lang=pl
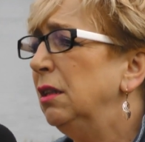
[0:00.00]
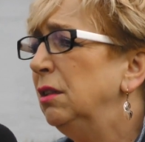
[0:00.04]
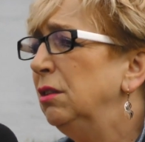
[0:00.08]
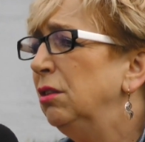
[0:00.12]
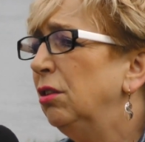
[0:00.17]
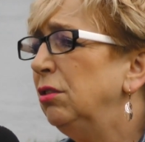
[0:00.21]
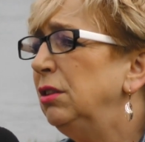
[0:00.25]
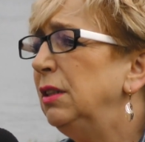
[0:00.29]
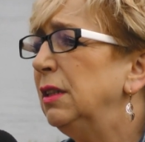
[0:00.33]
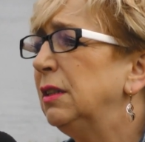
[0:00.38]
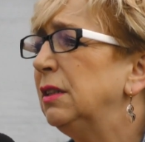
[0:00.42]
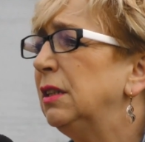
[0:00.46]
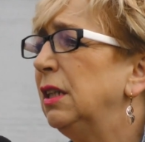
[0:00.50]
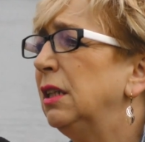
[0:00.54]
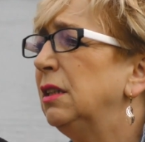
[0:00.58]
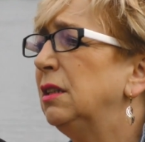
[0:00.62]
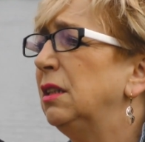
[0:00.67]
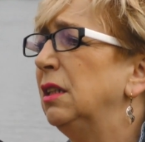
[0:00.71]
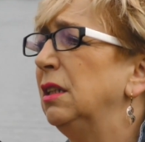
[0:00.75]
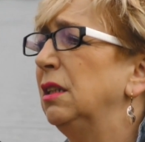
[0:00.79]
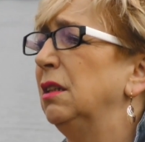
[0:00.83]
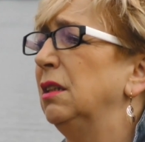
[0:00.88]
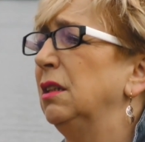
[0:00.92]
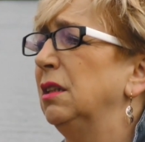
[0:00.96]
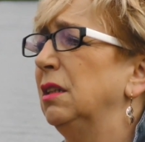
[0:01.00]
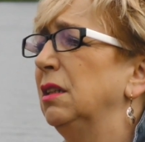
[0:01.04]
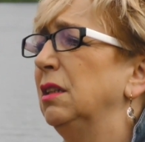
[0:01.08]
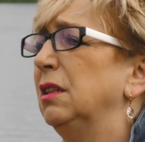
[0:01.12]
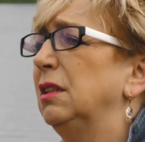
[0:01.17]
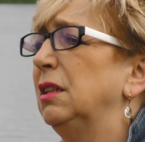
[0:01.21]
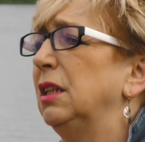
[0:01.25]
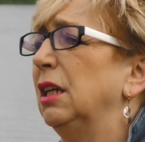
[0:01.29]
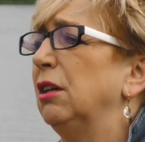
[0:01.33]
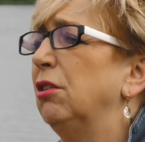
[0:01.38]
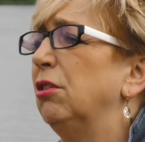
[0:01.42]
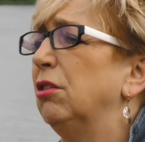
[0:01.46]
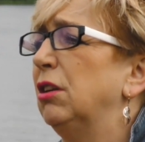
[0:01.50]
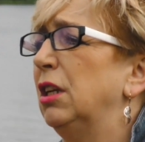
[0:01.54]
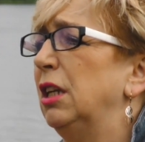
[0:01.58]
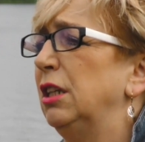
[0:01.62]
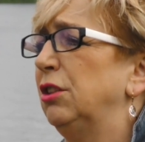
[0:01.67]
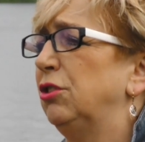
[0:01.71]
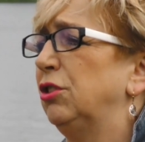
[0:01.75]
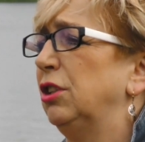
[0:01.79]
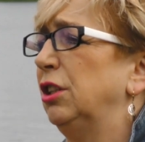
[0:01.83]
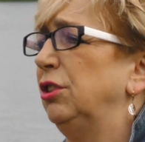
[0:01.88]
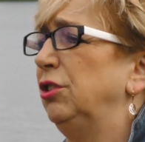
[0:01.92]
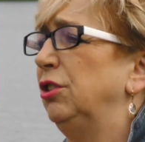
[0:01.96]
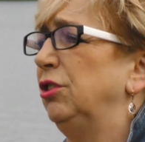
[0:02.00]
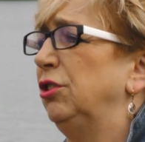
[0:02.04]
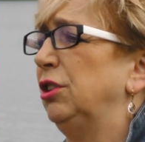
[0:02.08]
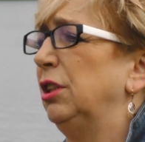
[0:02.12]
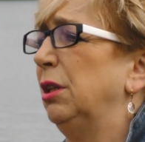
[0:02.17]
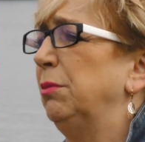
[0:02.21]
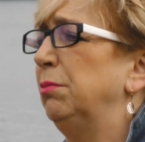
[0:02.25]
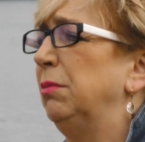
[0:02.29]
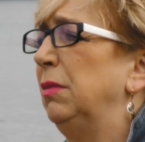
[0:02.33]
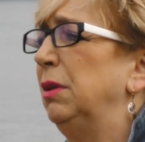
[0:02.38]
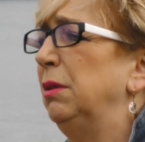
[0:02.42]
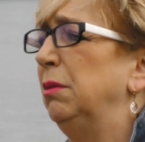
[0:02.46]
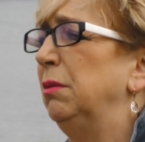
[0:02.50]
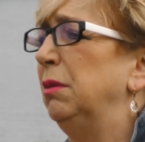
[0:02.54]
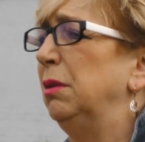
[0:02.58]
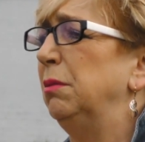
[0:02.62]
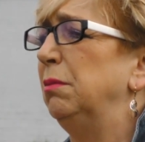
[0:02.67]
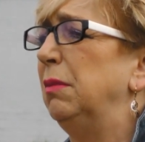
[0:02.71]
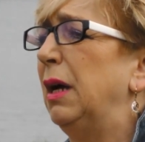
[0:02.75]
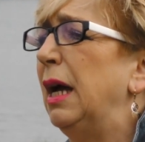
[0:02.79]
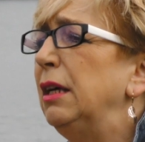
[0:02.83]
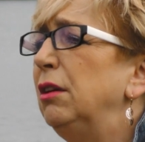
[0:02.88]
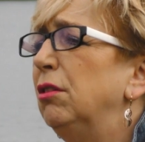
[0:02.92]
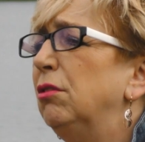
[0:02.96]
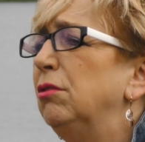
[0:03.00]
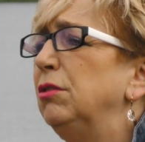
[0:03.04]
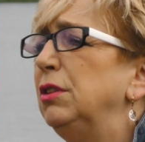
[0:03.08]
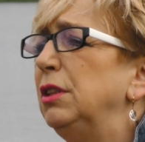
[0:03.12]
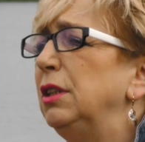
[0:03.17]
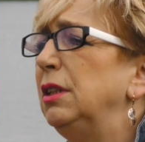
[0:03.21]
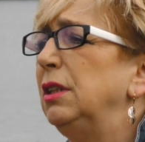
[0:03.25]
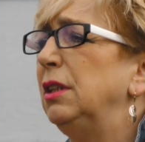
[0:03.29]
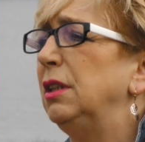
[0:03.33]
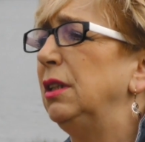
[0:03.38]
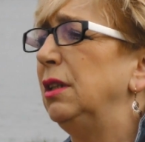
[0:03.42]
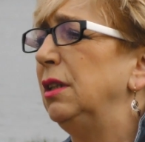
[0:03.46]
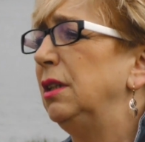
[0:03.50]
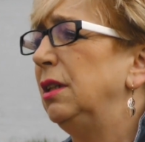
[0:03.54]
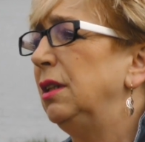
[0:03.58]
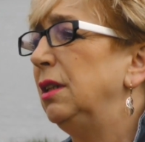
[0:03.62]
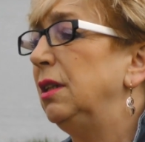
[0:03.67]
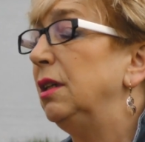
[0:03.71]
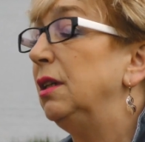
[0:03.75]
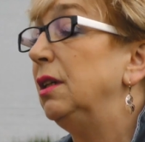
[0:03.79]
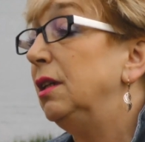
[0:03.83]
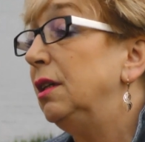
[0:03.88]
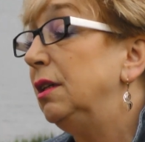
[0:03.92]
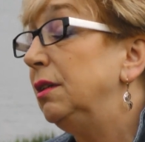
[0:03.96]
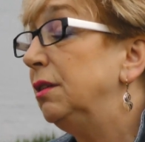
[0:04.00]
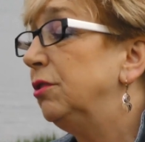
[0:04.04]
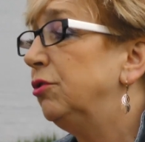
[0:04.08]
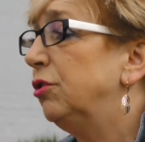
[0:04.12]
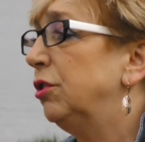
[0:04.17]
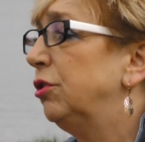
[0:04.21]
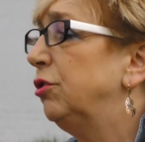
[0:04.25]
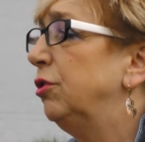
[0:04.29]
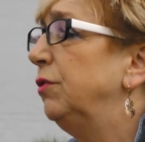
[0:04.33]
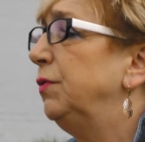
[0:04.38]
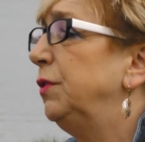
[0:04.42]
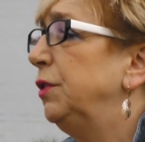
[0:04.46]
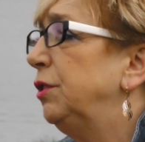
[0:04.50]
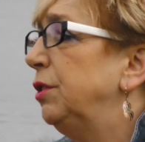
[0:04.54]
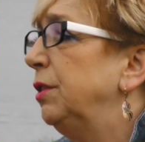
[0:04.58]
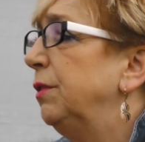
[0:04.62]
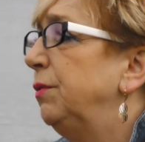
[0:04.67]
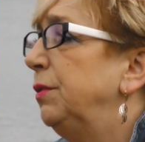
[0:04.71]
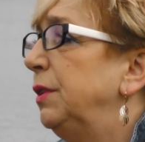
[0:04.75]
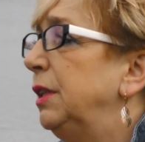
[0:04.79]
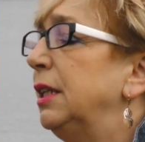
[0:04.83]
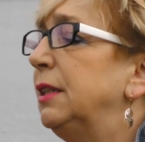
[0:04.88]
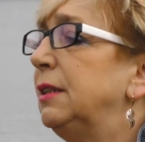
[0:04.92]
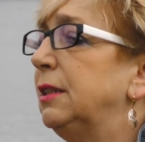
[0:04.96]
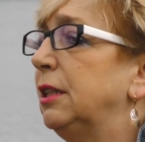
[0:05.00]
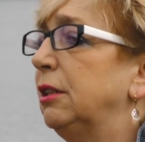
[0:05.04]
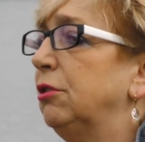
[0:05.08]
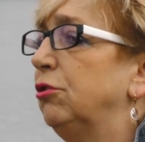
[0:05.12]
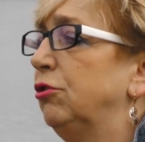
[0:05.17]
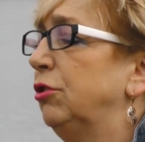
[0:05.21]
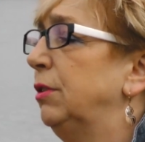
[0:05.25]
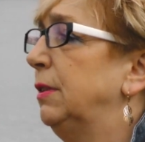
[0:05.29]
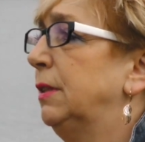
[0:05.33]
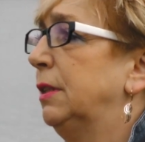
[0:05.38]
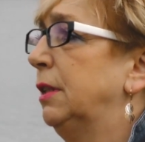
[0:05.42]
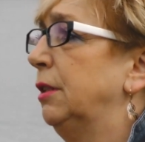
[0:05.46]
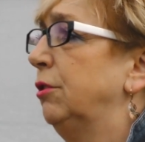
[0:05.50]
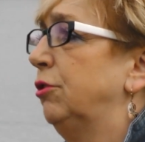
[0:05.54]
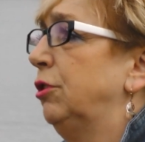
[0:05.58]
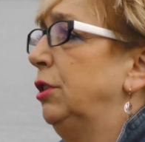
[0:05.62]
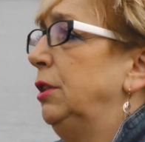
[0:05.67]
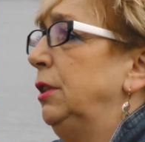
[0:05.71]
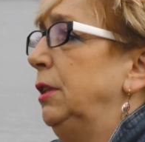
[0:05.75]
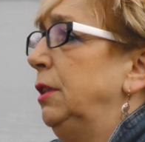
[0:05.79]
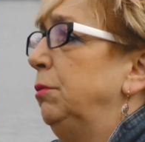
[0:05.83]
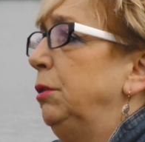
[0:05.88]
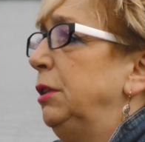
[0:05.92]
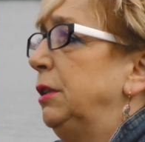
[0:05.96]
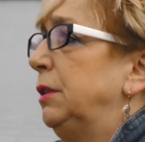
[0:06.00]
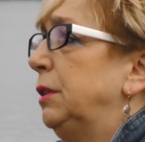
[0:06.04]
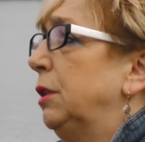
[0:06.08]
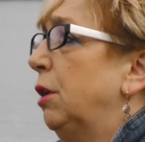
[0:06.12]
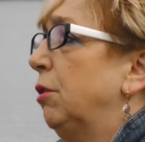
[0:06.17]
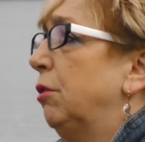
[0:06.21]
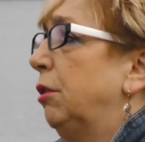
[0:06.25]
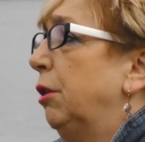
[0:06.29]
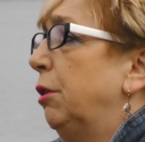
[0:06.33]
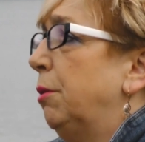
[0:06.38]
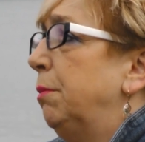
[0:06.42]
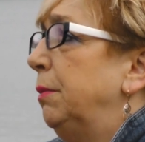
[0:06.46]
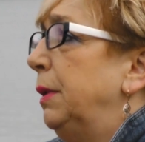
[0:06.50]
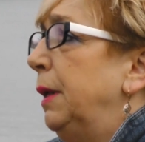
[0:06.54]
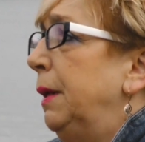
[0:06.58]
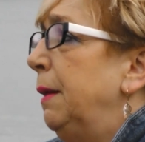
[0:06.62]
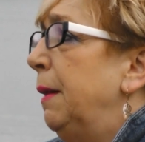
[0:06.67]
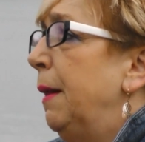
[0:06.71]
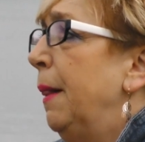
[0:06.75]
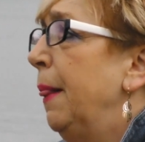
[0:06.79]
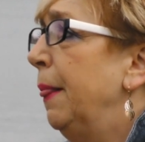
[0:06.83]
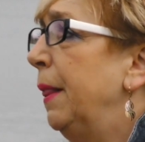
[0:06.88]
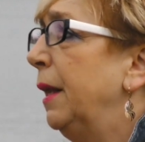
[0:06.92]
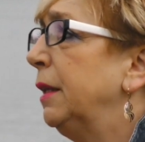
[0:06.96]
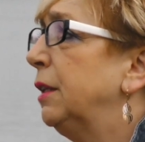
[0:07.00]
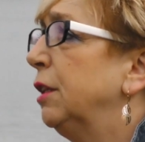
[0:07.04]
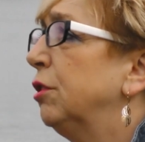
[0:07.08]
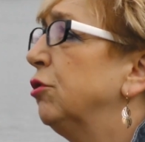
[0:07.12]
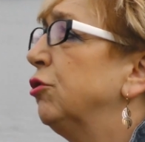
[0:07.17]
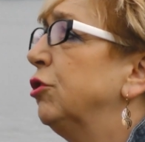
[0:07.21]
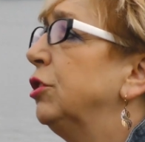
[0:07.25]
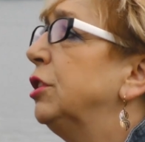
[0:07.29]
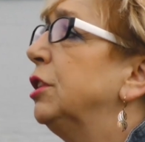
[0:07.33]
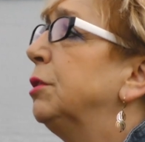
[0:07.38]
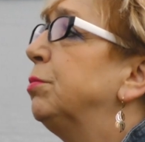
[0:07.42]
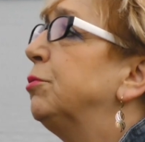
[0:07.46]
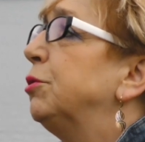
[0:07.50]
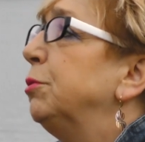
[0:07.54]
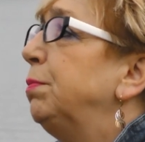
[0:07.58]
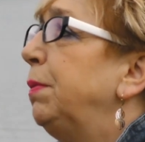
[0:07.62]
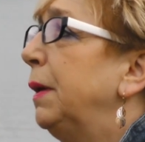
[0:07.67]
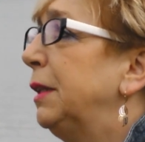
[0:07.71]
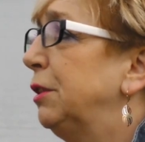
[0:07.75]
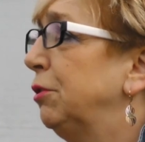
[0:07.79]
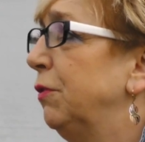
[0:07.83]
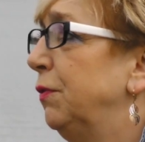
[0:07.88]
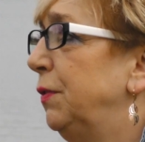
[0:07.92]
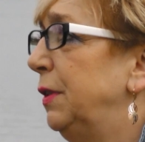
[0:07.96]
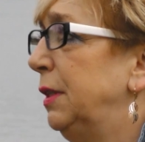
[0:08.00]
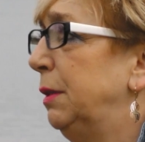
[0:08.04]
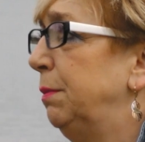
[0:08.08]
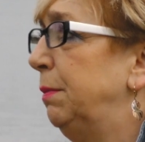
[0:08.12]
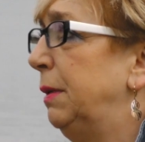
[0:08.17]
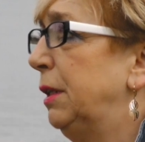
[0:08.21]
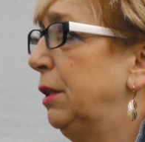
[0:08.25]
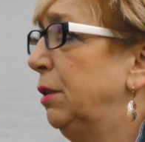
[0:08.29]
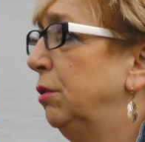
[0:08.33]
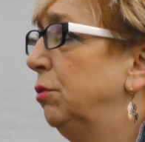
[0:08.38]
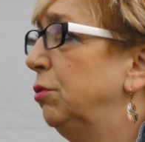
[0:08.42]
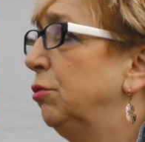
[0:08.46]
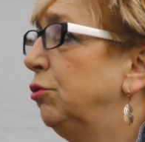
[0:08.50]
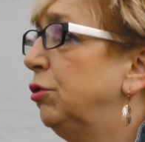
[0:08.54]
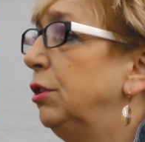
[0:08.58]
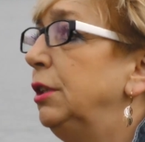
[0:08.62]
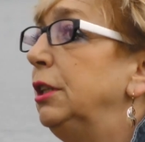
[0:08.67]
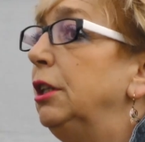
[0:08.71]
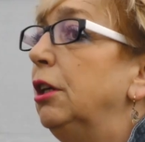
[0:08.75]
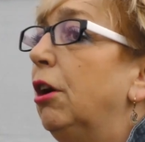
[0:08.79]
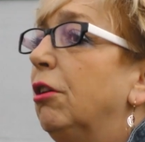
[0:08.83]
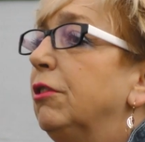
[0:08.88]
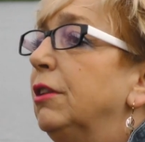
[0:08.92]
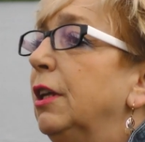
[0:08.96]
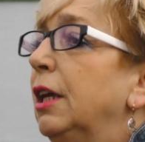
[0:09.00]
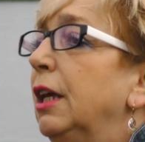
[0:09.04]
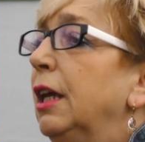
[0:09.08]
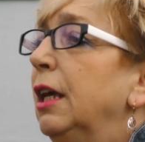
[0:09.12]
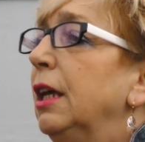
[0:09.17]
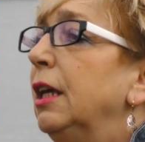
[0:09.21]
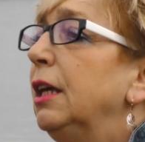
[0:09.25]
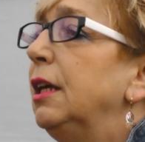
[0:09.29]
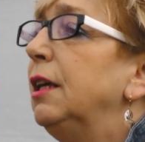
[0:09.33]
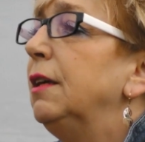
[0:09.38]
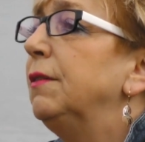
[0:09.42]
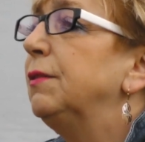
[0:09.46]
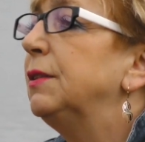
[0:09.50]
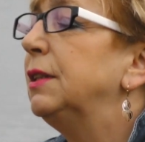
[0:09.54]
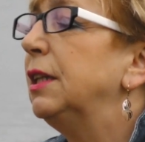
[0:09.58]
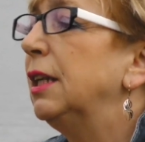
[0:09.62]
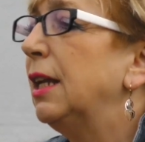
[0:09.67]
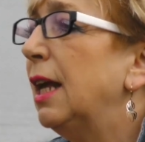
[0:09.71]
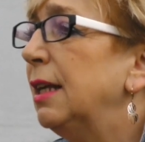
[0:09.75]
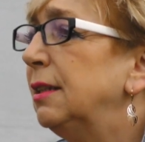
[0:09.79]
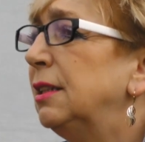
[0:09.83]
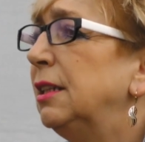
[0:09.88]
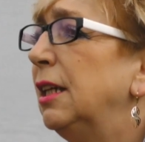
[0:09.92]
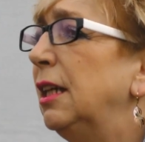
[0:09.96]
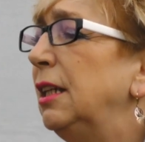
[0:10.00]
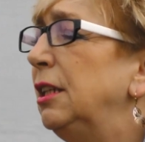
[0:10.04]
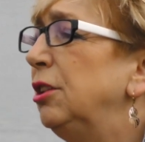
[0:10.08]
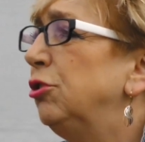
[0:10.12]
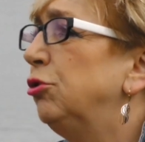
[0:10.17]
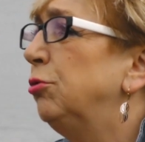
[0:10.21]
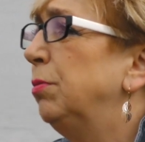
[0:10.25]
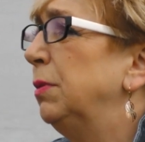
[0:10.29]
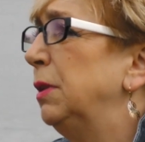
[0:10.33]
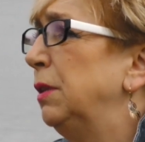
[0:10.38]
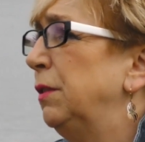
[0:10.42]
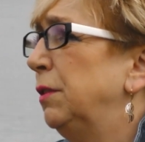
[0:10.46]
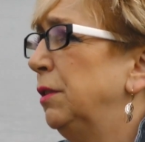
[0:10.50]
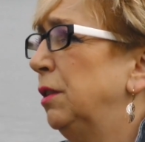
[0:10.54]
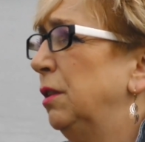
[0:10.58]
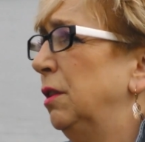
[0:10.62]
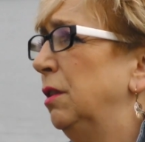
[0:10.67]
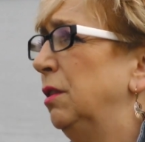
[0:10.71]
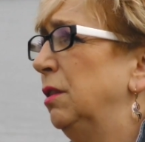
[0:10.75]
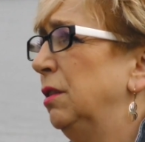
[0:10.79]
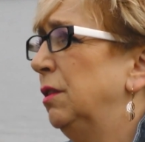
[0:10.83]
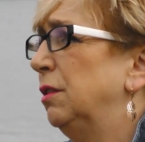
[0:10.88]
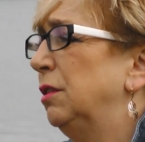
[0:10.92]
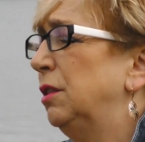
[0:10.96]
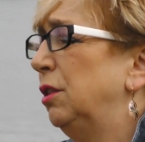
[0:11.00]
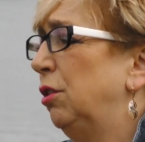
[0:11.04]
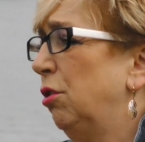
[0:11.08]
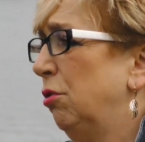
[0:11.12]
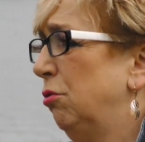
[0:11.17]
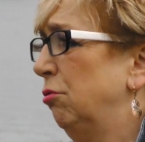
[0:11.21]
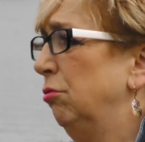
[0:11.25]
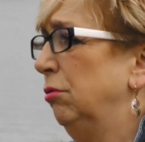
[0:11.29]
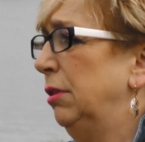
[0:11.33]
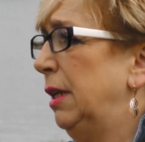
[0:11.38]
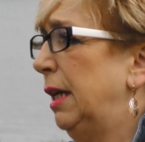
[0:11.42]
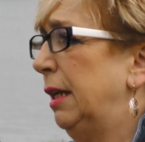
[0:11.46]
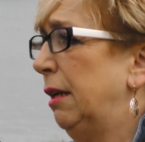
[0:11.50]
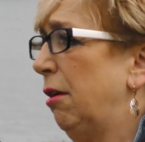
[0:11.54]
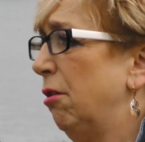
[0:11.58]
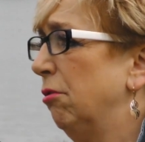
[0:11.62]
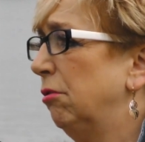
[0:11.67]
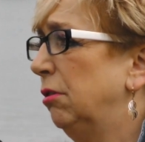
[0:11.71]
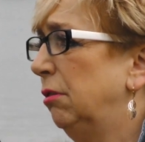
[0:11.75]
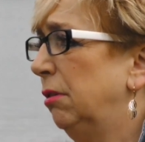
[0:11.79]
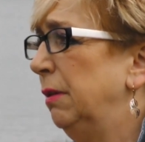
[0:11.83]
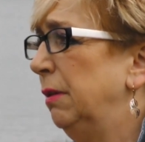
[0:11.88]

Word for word: No niestety tego kleszcza gdzieś tam mają, i, i, i, i rzeczywiście widać z tego, że skażenie jest ogromne, dlatego że tych przypadków jest bardzo dużo i one i wzrasta liczba e, z roku na rok.